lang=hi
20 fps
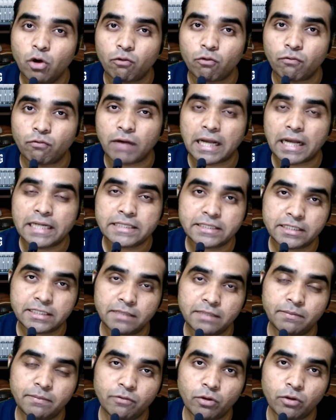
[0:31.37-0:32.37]
वाइल्ड
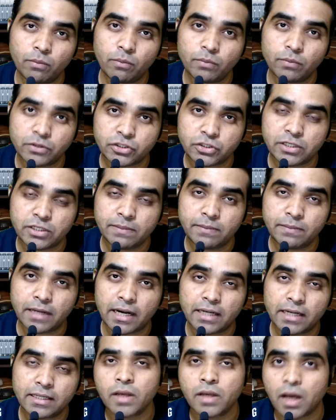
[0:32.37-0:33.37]
स्ट्रीमिंग फ्रॉम स्ट्रीम यार्ड
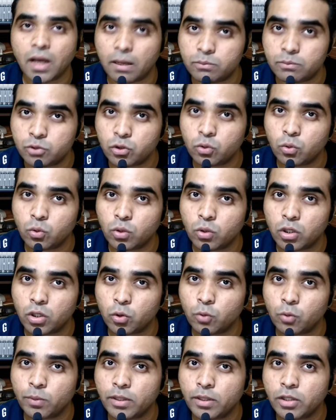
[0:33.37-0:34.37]
हम हम जो गूगल क्रोम
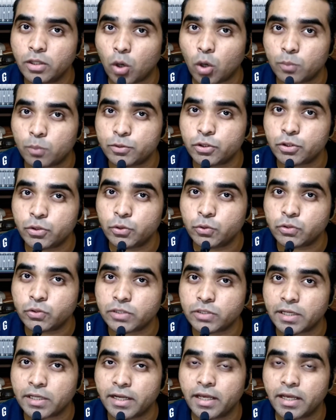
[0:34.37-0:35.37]
के अंदर ऑप्शन यूज़
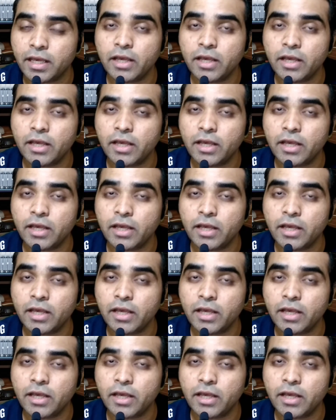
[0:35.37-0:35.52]
करेंगे